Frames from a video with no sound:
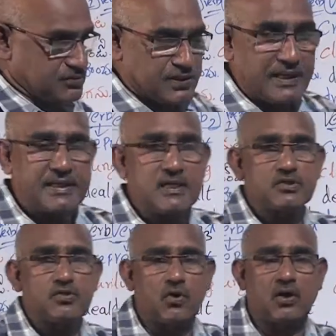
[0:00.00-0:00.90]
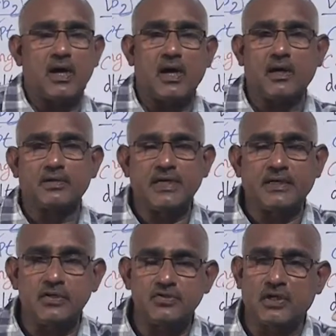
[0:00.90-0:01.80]
సెంటెన్స్ యొక్క
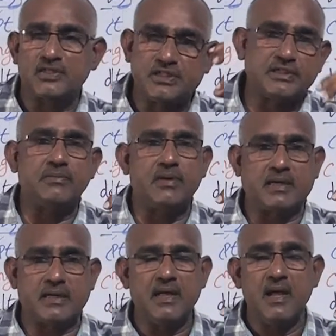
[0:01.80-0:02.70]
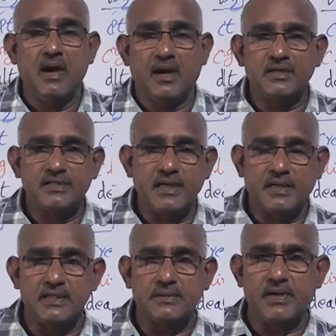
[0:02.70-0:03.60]
సెంటెన్స్ యొక్క స్థితిని బట్టి అంటే
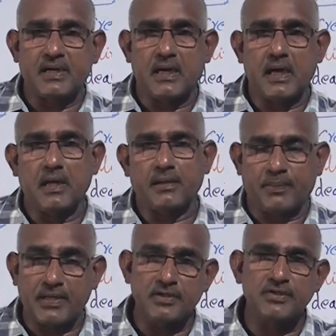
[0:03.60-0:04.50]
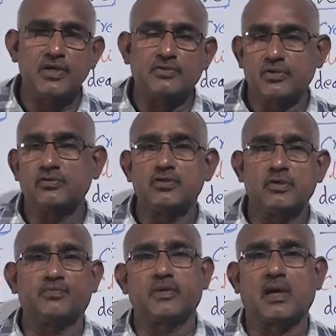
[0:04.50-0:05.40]
సెంటెన్స్ మీ కదా ప్రజెంట్ సిచ్యువేషన్లో
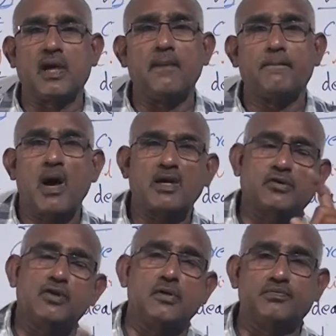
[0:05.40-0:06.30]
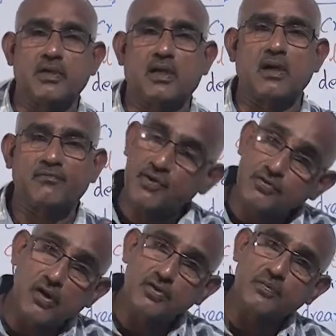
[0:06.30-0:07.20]
చెప్తున్నారా పాస్ట్లో చెప్తున్నారా
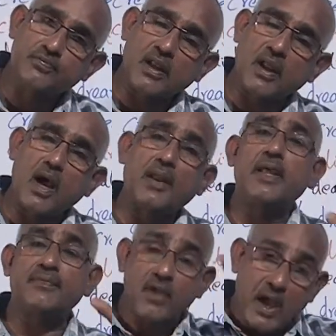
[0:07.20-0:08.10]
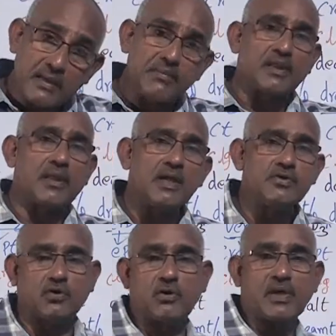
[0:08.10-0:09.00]
ఫ్యూచర్లో చెప్తున్నారా అనే దాని మీద
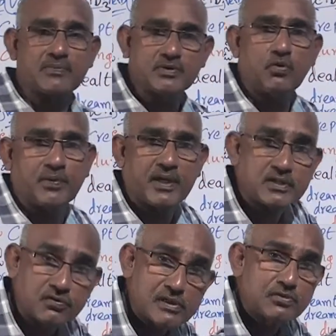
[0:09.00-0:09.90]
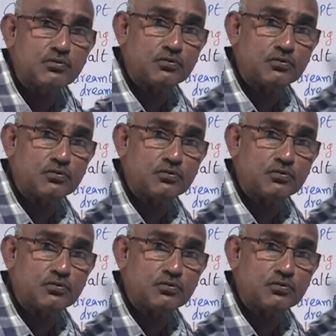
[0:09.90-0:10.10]
ఈ యొక్క వెర్బ్స్ని ఉపయోగించవలసి